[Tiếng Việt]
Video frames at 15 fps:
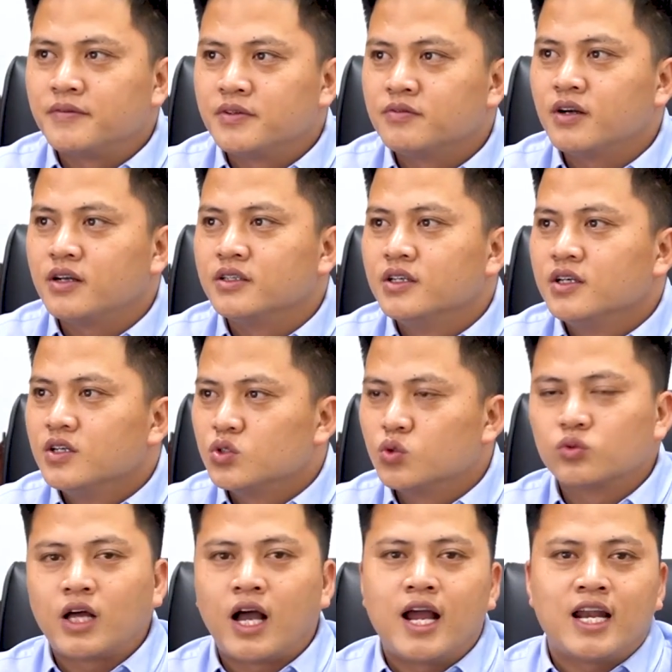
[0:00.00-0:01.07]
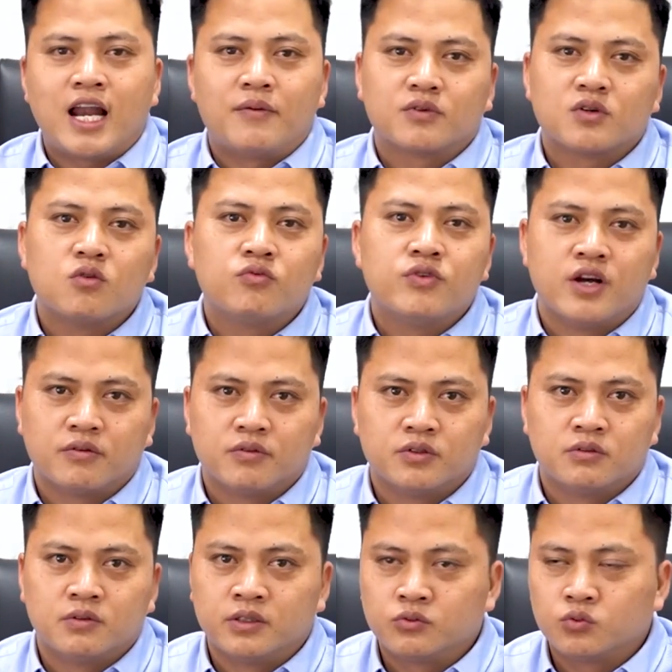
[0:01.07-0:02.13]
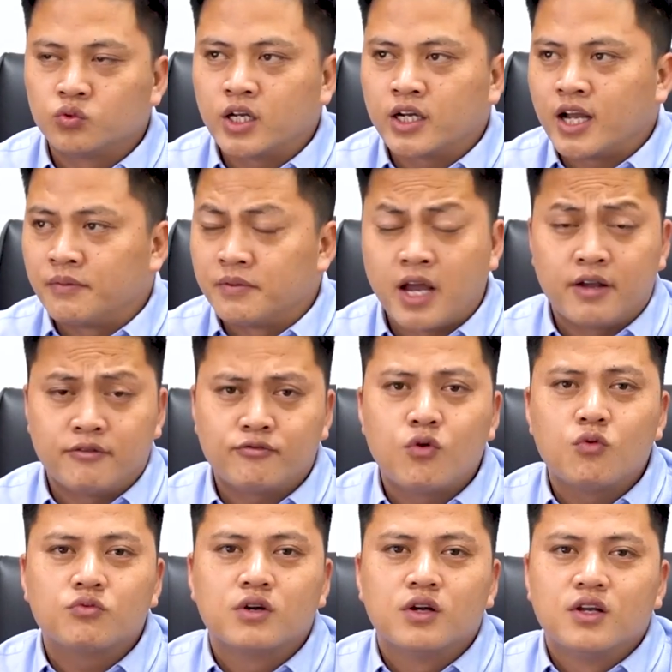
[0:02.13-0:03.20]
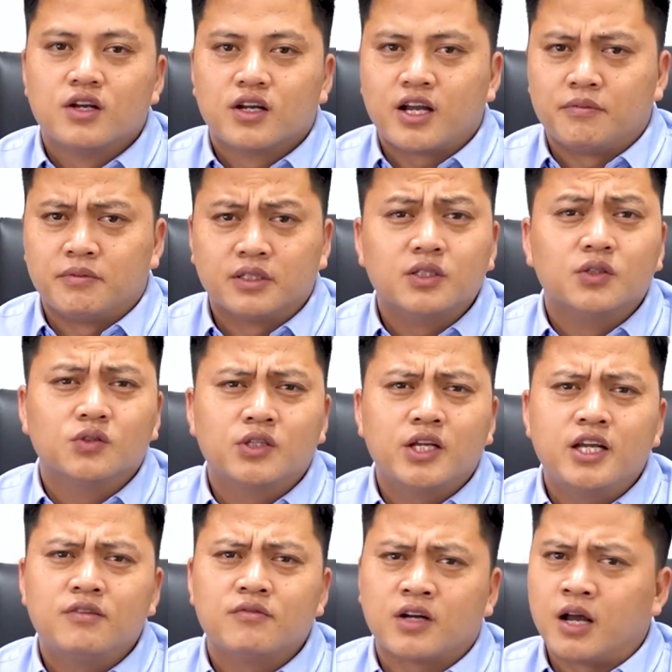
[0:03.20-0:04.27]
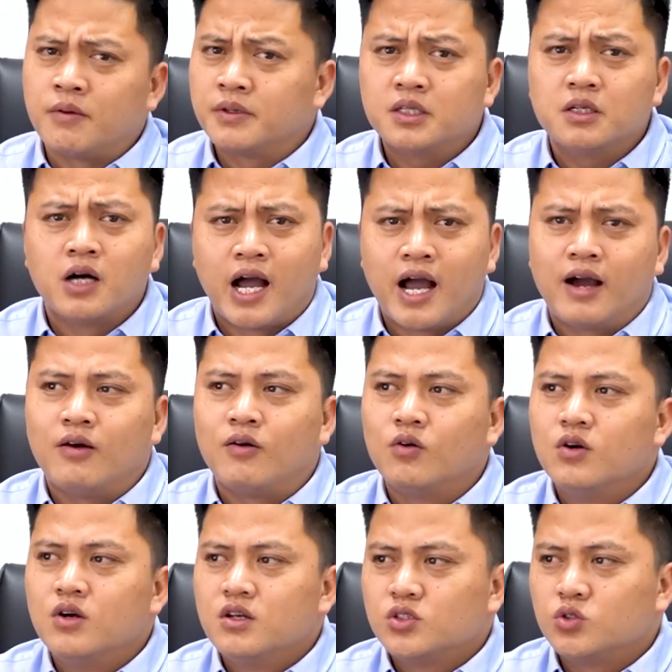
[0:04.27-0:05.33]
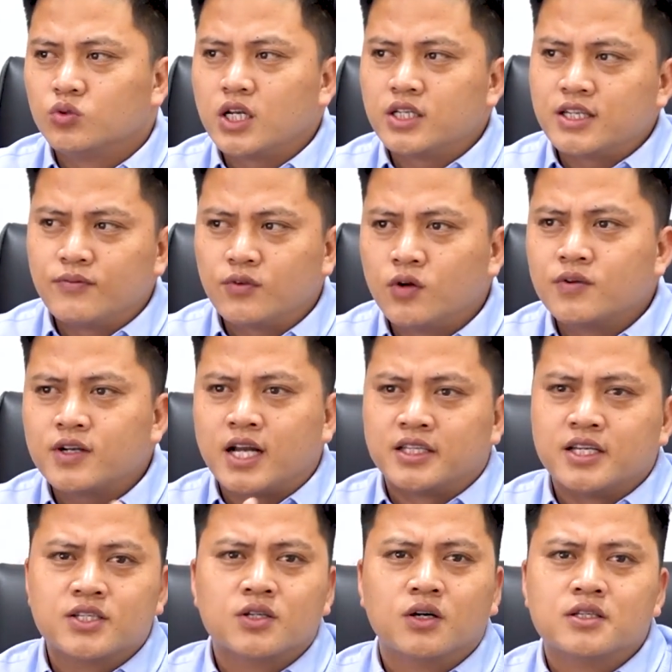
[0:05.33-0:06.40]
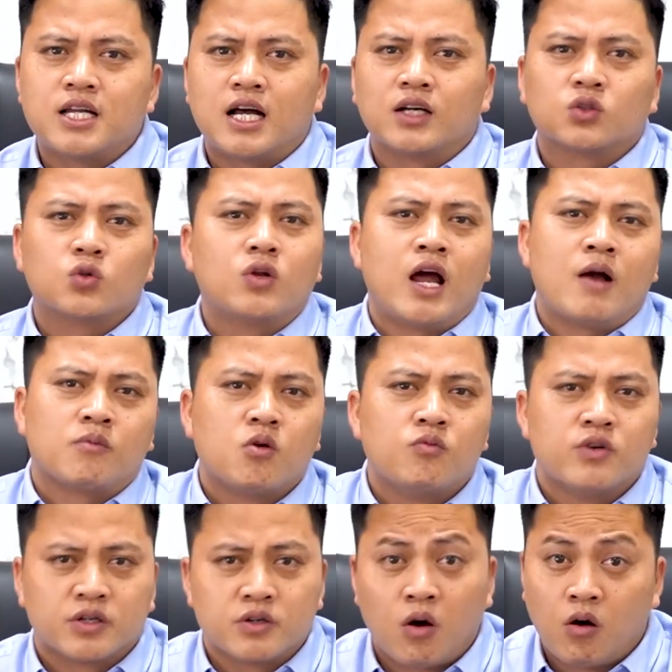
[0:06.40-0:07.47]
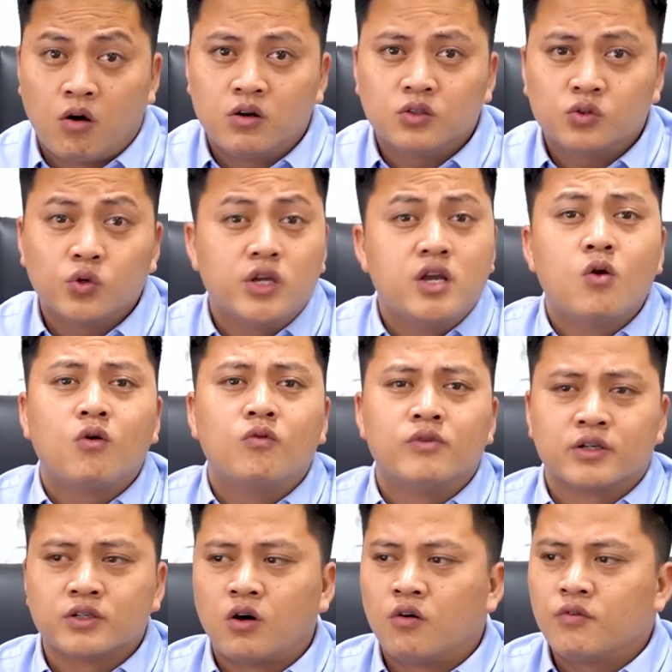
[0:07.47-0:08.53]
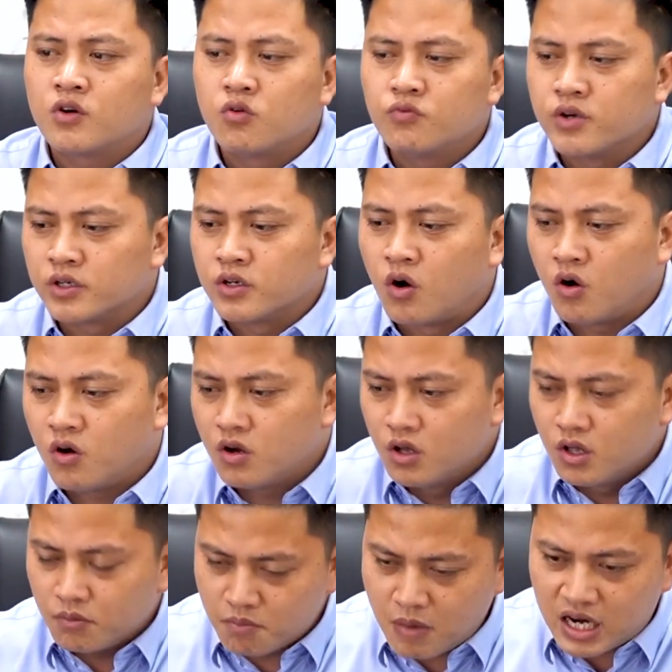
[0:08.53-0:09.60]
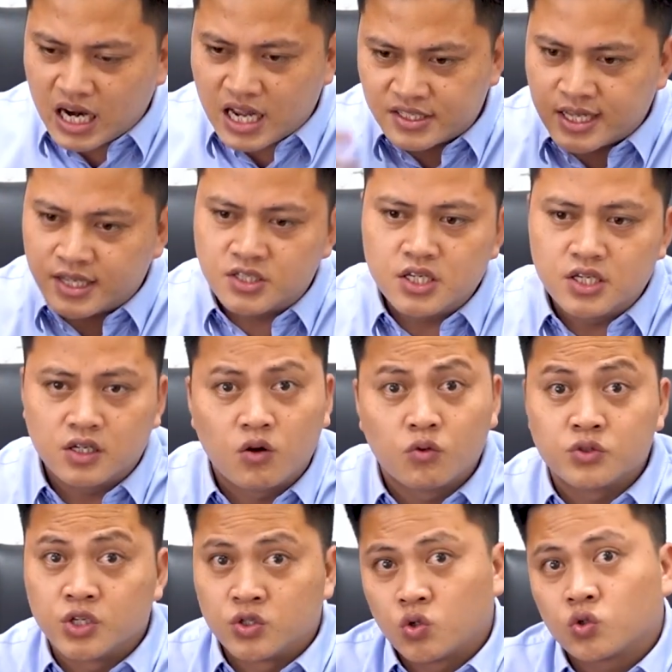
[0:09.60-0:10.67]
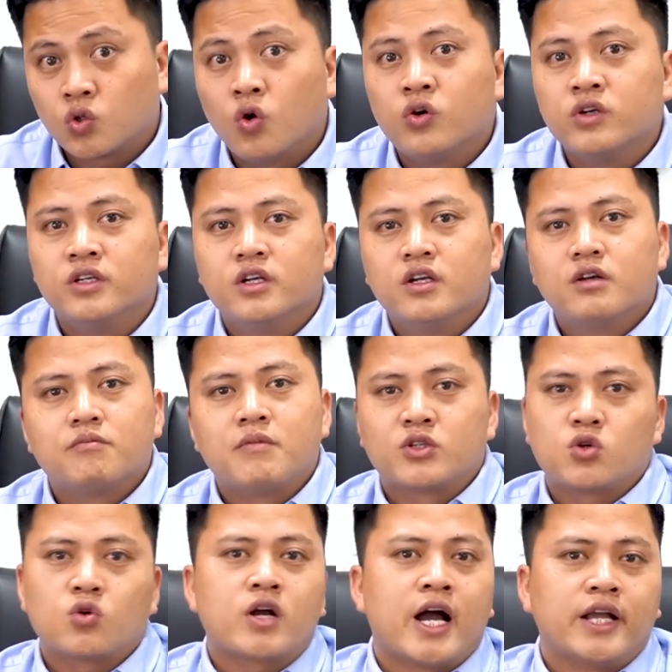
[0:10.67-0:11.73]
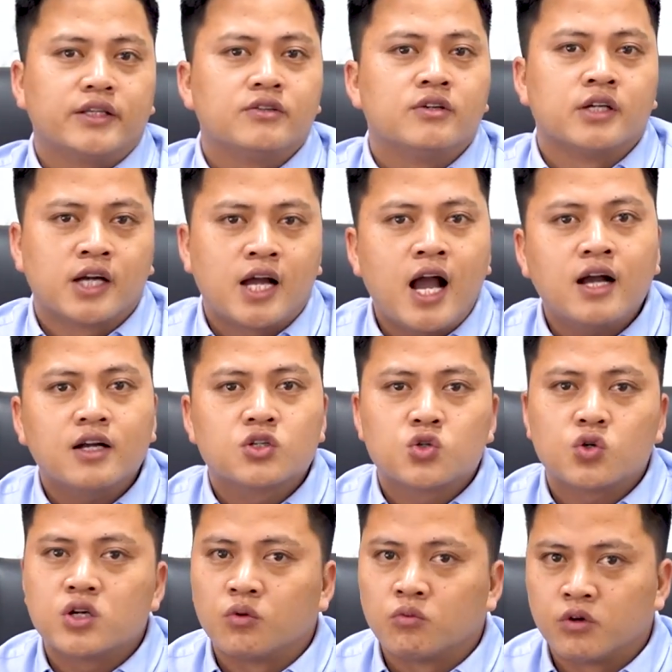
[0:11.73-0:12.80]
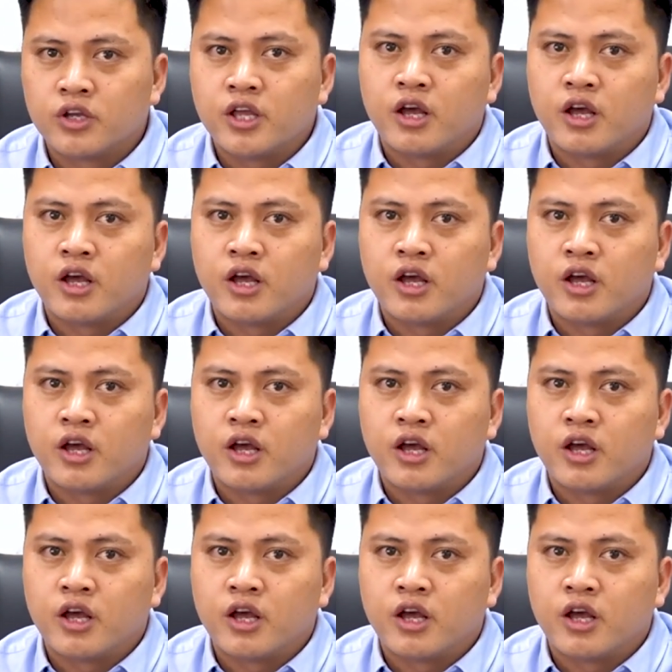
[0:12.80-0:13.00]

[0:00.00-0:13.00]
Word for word: như vậy, chúng ta hãy làm công việc mà chúng ta cảm thấy hạnh phúc, cảm thấy tự tin và cảm thấy tự hào. Chúng ta dám nói với cả thế giới rằng tôi làm công việc đó, tôi yêu công việc đó, và công việc đó mang lại giá trị không chỉ cho tôi mà cho cả những người khác, cho đồng